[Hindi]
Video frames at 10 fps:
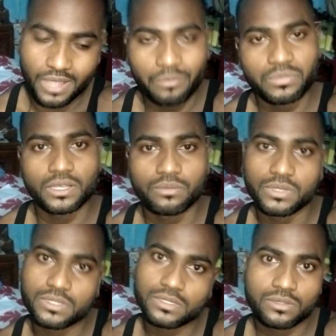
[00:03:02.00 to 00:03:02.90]
शाम
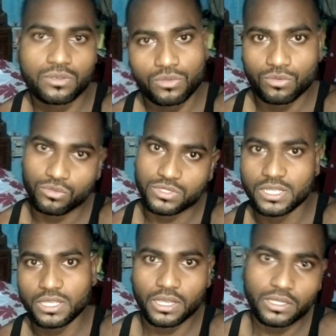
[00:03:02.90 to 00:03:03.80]
तक बस
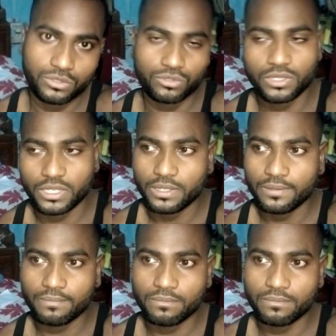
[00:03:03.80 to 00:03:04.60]
उसी का जो है